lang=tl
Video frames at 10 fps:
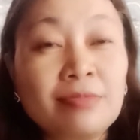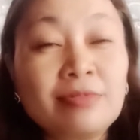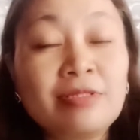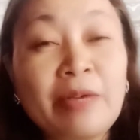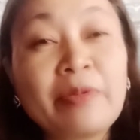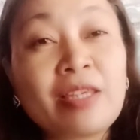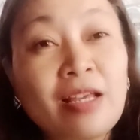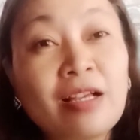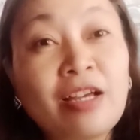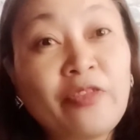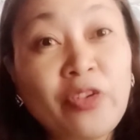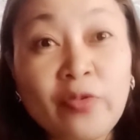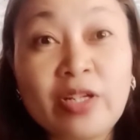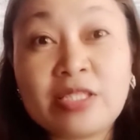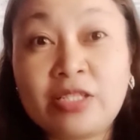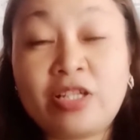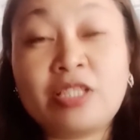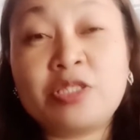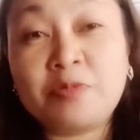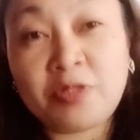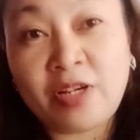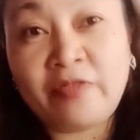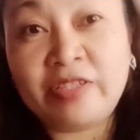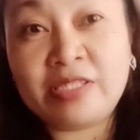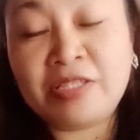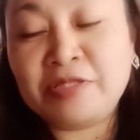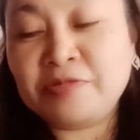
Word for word: dami talagang viewers at saka subscribers sa'yo.